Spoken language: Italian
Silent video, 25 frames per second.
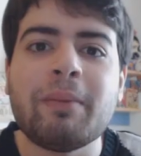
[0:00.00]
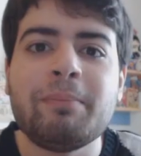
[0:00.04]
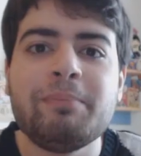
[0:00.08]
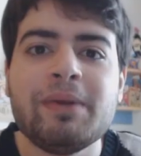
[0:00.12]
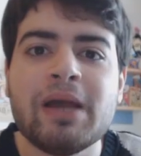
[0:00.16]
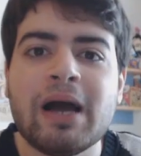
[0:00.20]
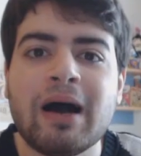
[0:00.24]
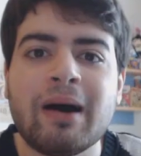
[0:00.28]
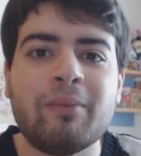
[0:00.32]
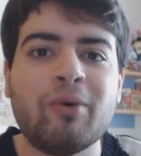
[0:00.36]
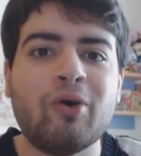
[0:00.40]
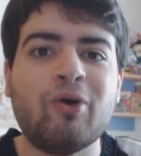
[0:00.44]

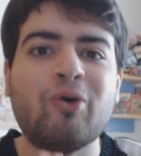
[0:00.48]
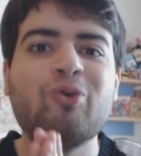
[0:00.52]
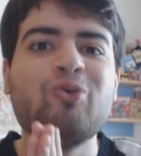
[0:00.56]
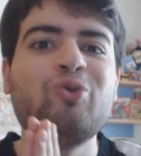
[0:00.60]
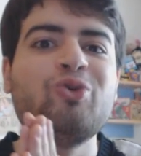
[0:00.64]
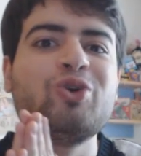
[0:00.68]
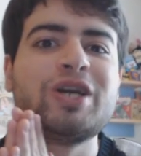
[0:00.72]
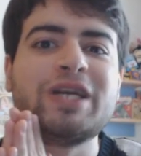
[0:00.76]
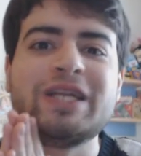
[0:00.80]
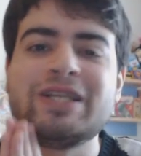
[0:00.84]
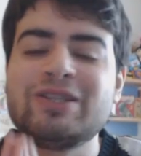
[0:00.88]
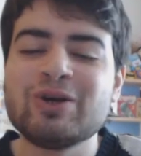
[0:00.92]
abbiamo
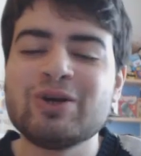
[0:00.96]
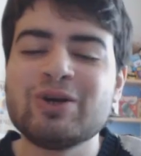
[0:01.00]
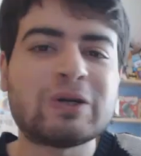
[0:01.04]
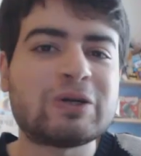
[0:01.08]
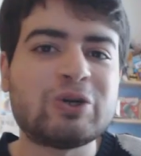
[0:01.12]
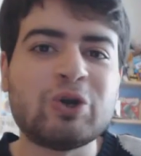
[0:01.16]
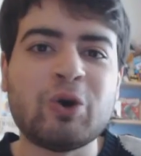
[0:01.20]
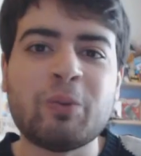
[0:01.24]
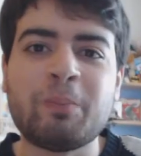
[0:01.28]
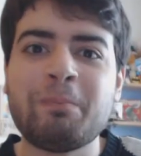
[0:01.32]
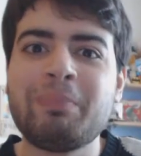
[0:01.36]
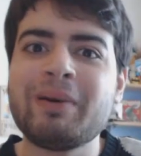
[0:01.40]
un
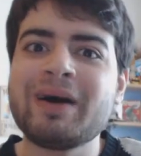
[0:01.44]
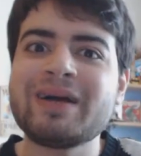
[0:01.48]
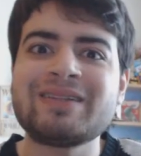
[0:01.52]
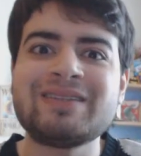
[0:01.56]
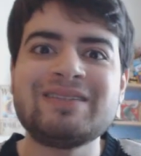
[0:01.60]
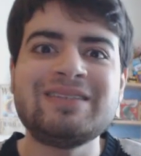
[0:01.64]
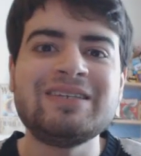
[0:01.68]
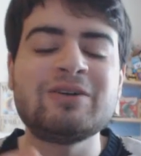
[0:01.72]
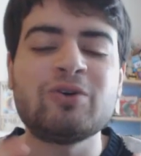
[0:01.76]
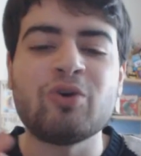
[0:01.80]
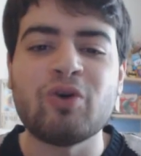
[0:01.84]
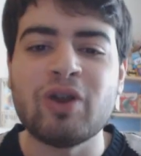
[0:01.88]
ritorno
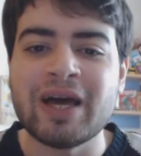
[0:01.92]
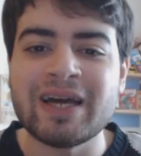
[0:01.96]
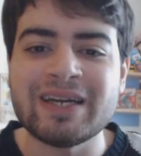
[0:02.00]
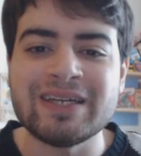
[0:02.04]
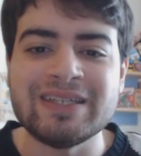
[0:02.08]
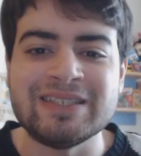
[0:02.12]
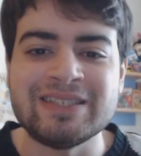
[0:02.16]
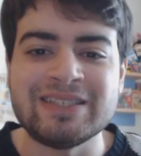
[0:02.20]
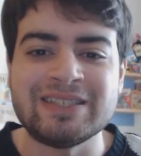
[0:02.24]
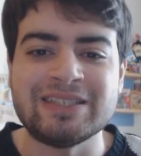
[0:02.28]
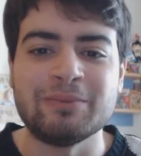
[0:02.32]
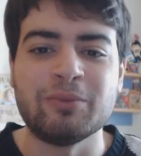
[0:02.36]

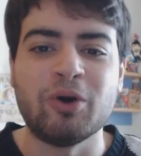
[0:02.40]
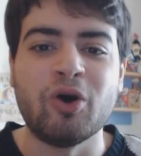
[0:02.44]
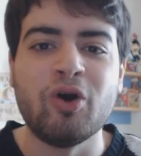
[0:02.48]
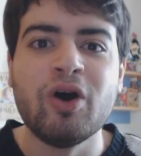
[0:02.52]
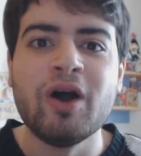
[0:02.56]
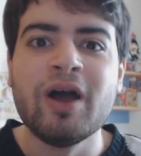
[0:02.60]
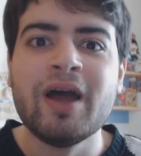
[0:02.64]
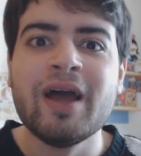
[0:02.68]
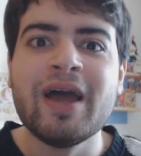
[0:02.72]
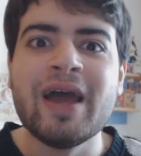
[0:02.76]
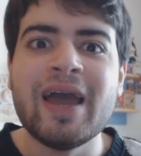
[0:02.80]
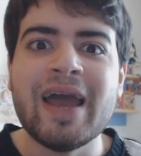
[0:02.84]
particolarissimo
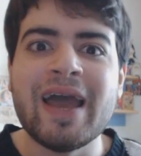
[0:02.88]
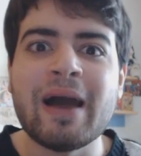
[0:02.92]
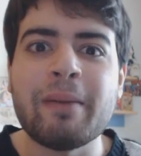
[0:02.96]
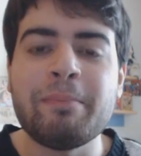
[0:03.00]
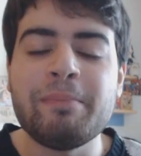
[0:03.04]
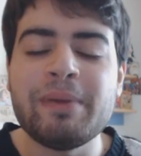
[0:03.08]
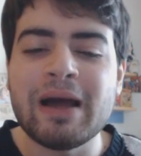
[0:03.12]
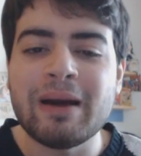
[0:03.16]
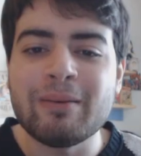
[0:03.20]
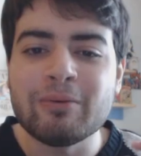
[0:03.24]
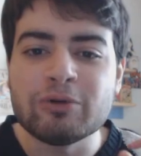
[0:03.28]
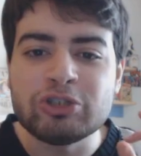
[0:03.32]
e
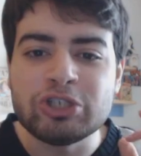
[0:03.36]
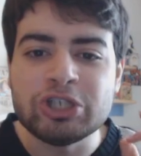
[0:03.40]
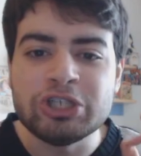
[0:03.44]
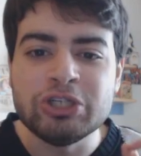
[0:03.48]
abbiamo